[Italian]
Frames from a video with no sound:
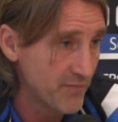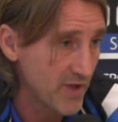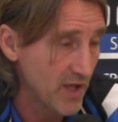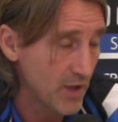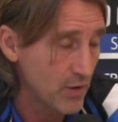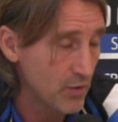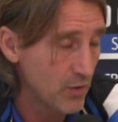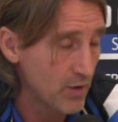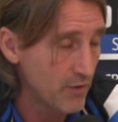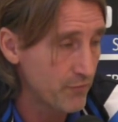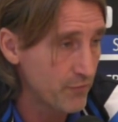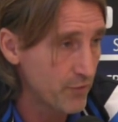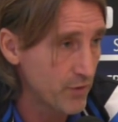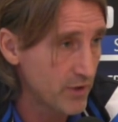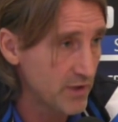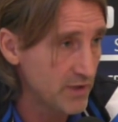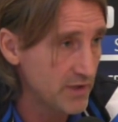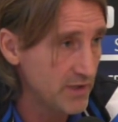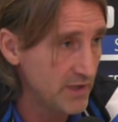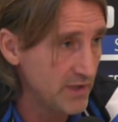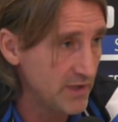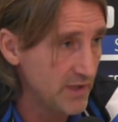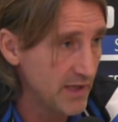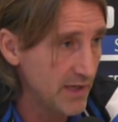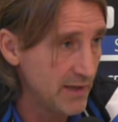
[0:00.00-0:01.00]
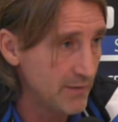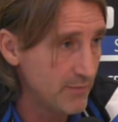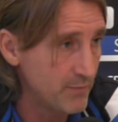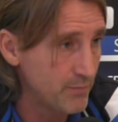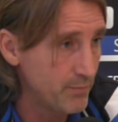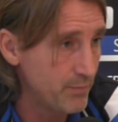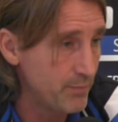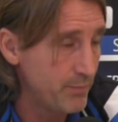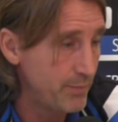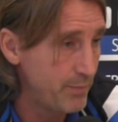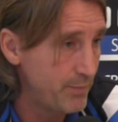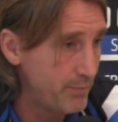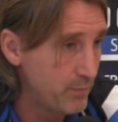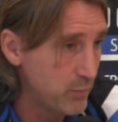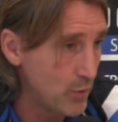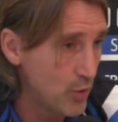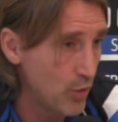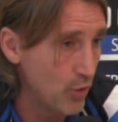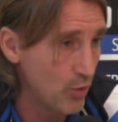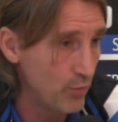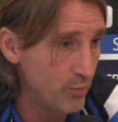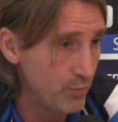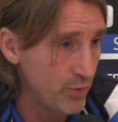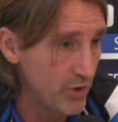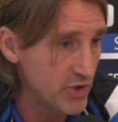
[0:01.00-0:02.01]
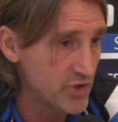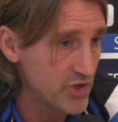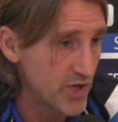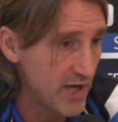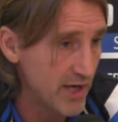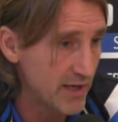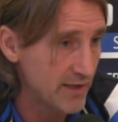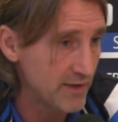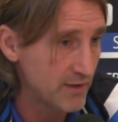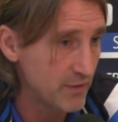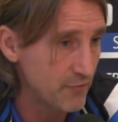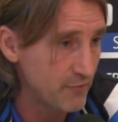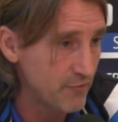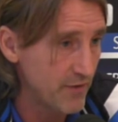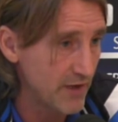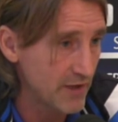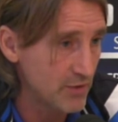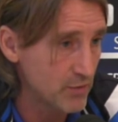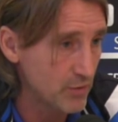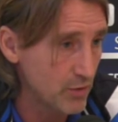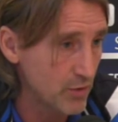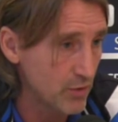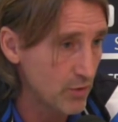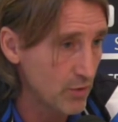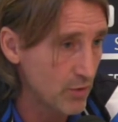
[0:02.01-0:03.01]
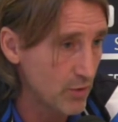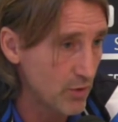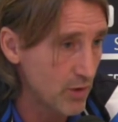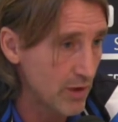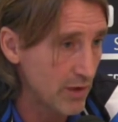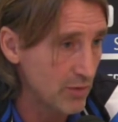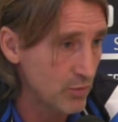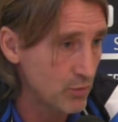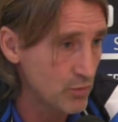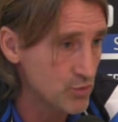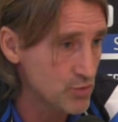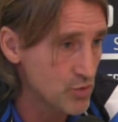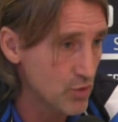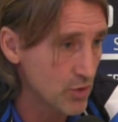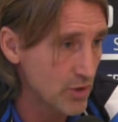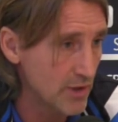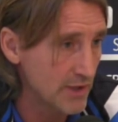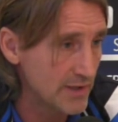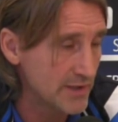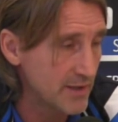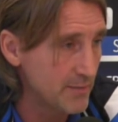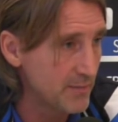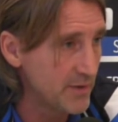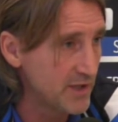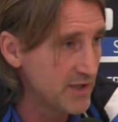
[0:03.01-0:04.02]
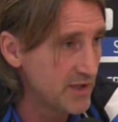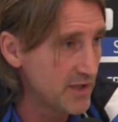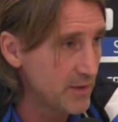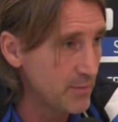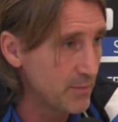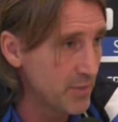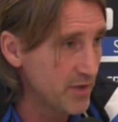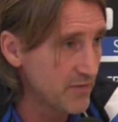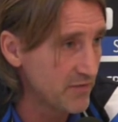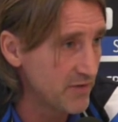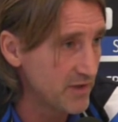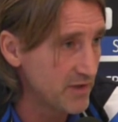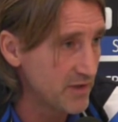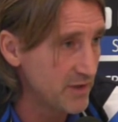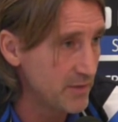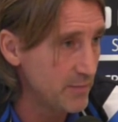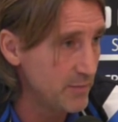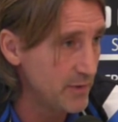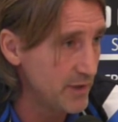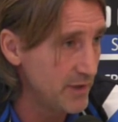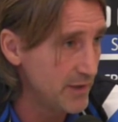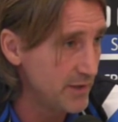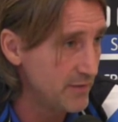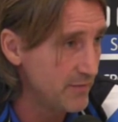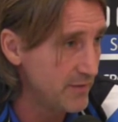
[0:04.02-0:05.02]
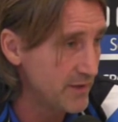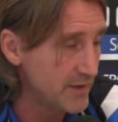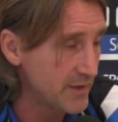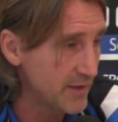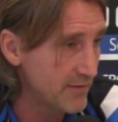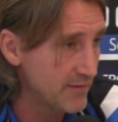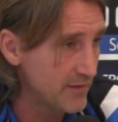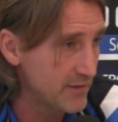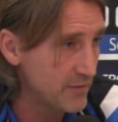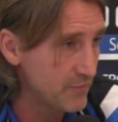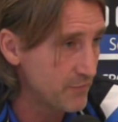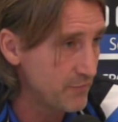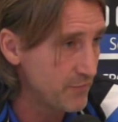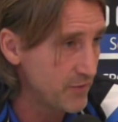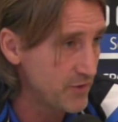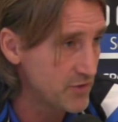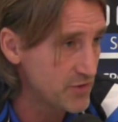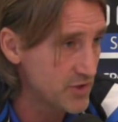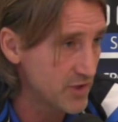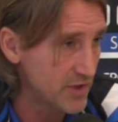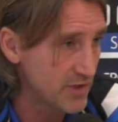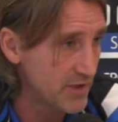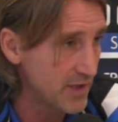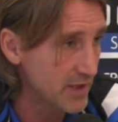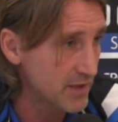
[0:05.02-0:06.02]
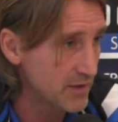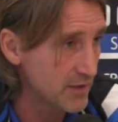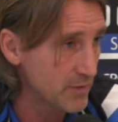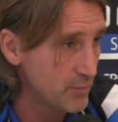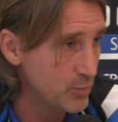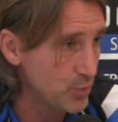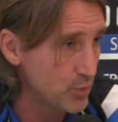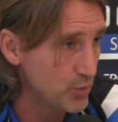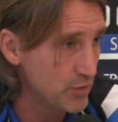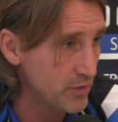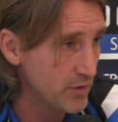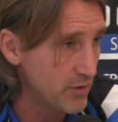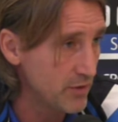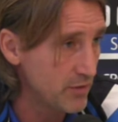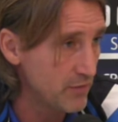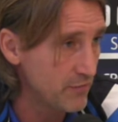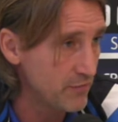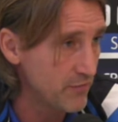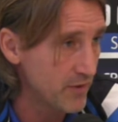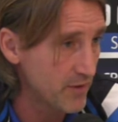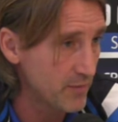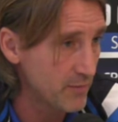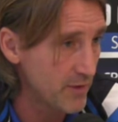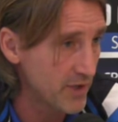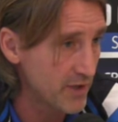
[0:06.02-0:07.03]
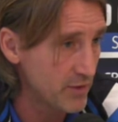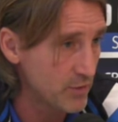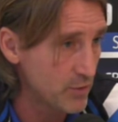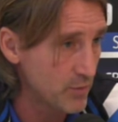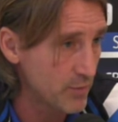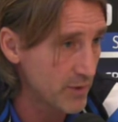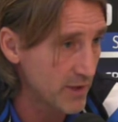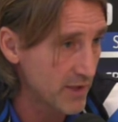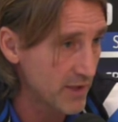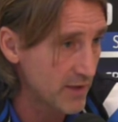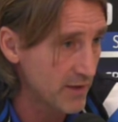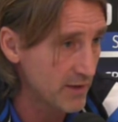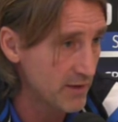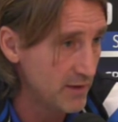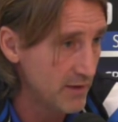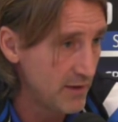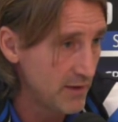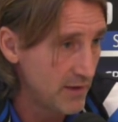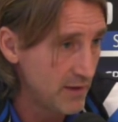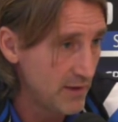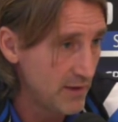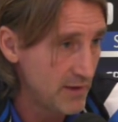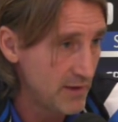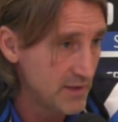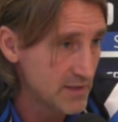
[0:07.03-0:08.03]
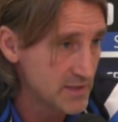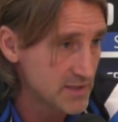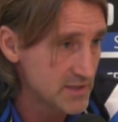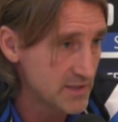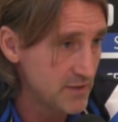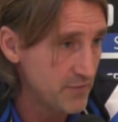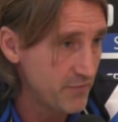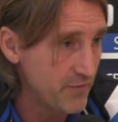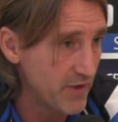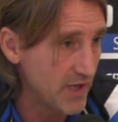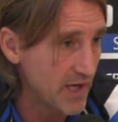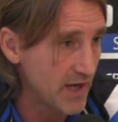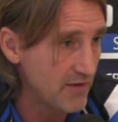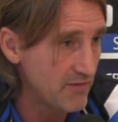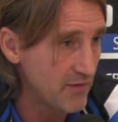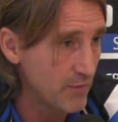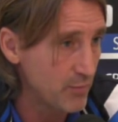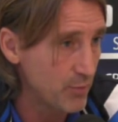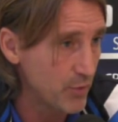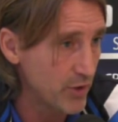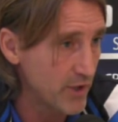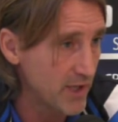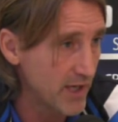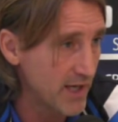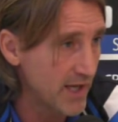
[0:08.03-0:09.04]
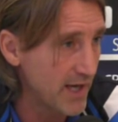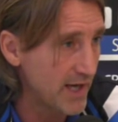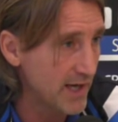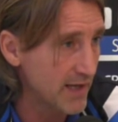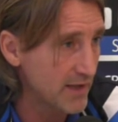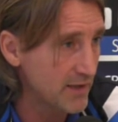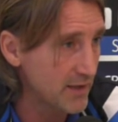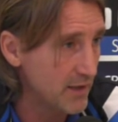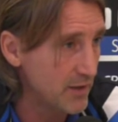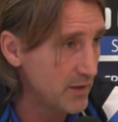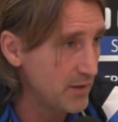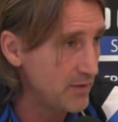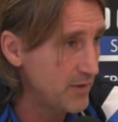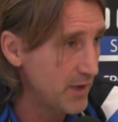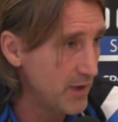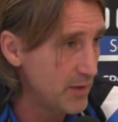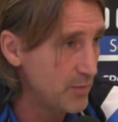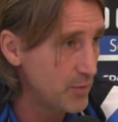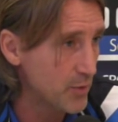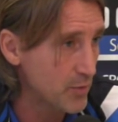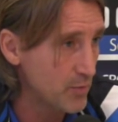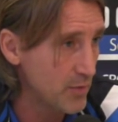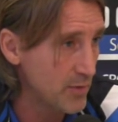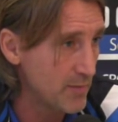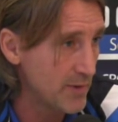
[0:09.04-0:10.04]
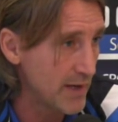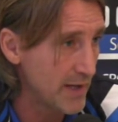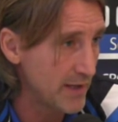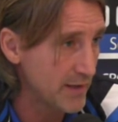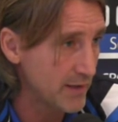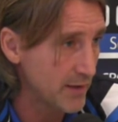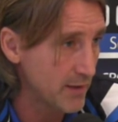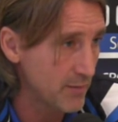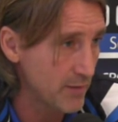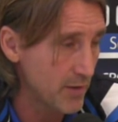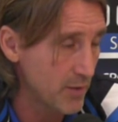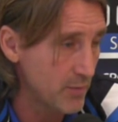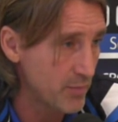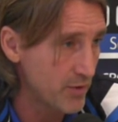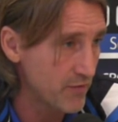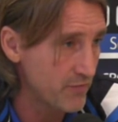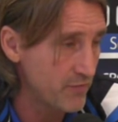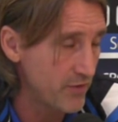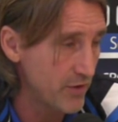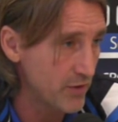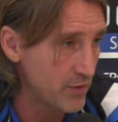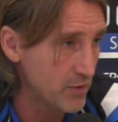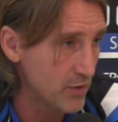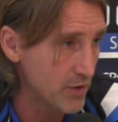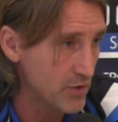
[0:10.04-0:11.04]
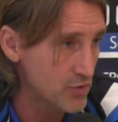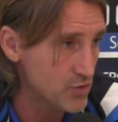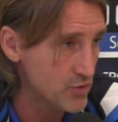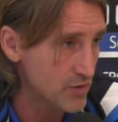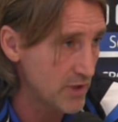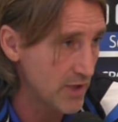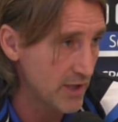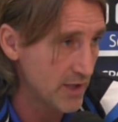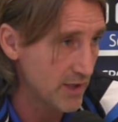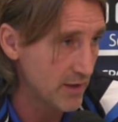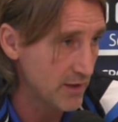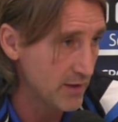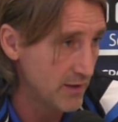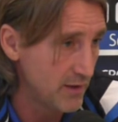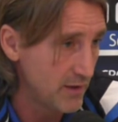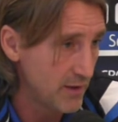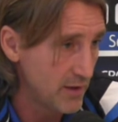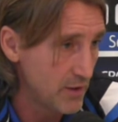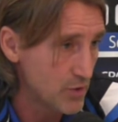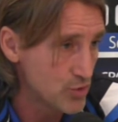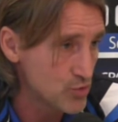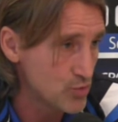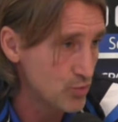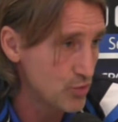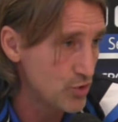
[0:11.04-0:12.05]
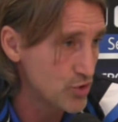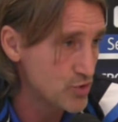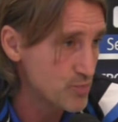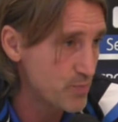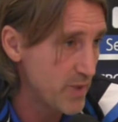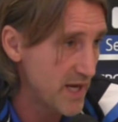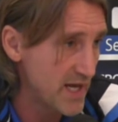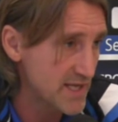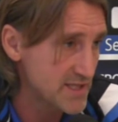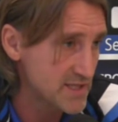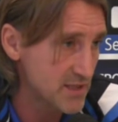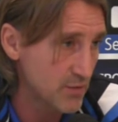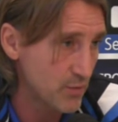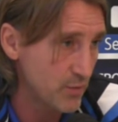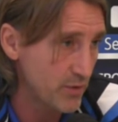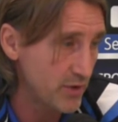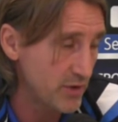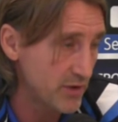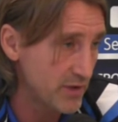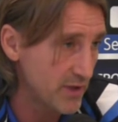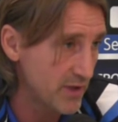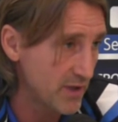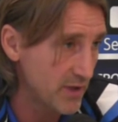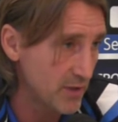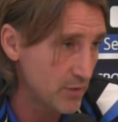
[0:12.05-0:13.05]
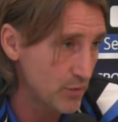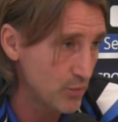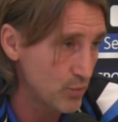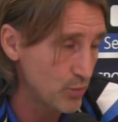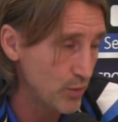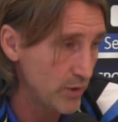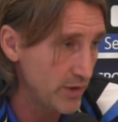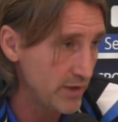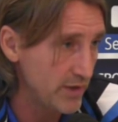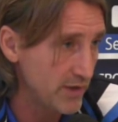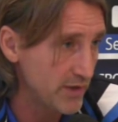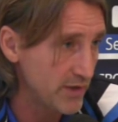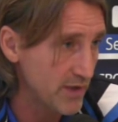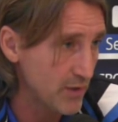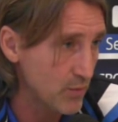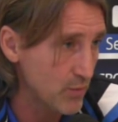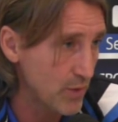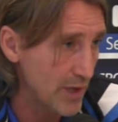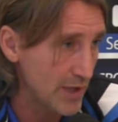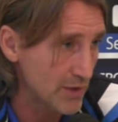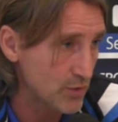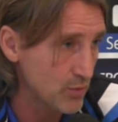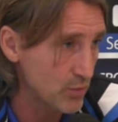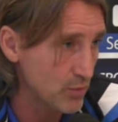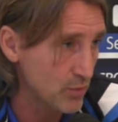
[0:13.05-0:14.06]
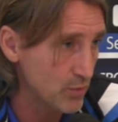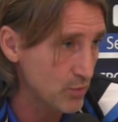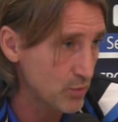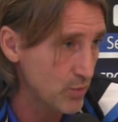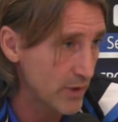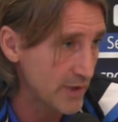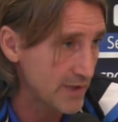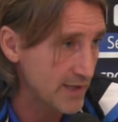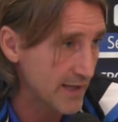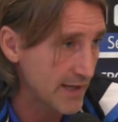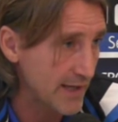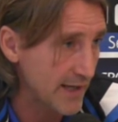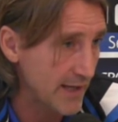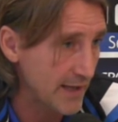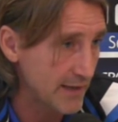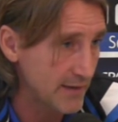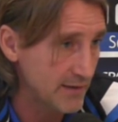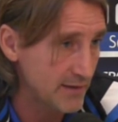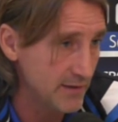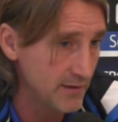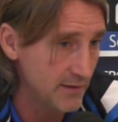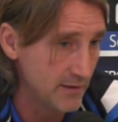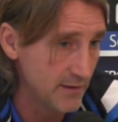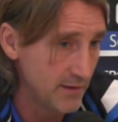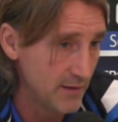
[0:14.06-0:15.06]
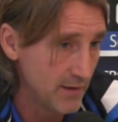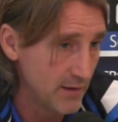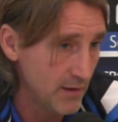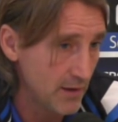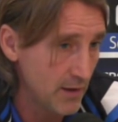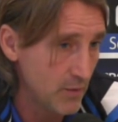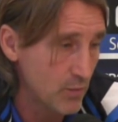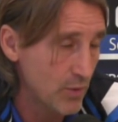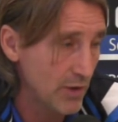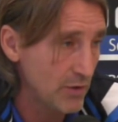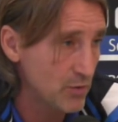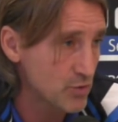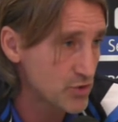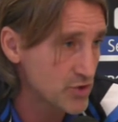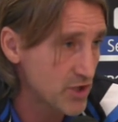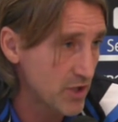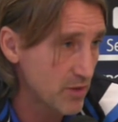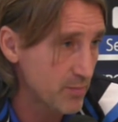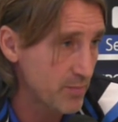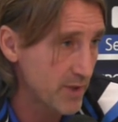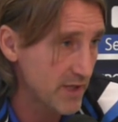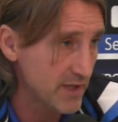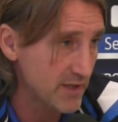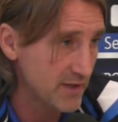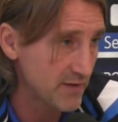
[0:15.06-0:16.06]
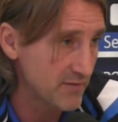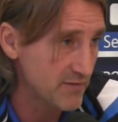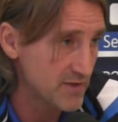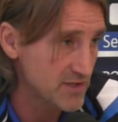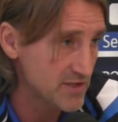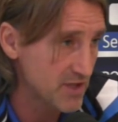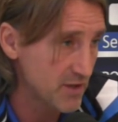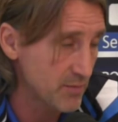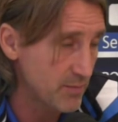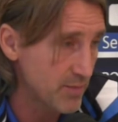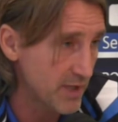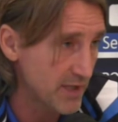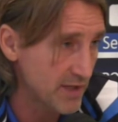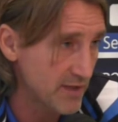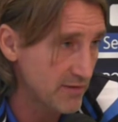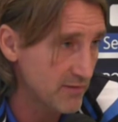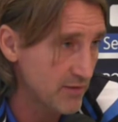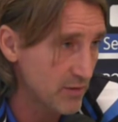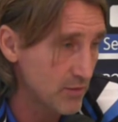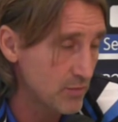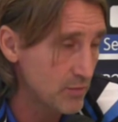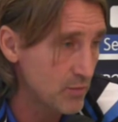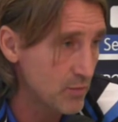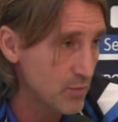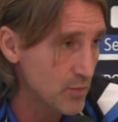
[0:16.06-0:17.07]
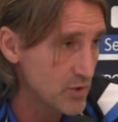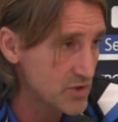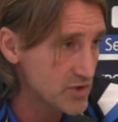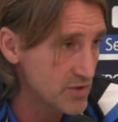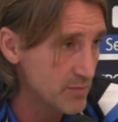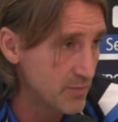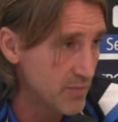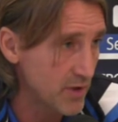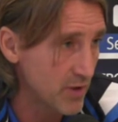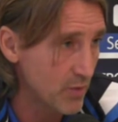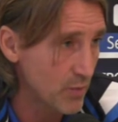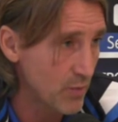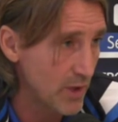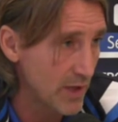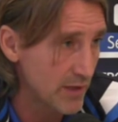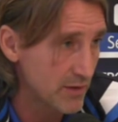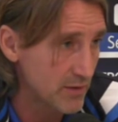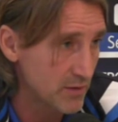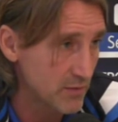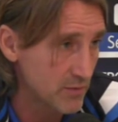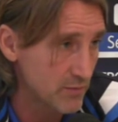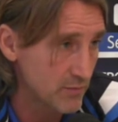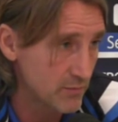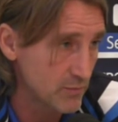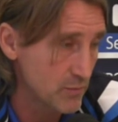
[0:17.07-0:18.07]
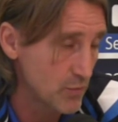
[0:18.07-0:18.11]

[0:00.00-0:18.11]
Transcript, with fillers: e con la Fiorentina complice anche il fatto che loro hanno un gioco altamente imprevedibile, diventava difficile dare dei punti di riferimento perché significava poi creare dei, delle problematiche. Abbiamo preferito ragionare sugli spazi, quindi tenendo due linee da quattro con due attaccanti e quando si ripartiva si ripartiva comunque sempre in quattro.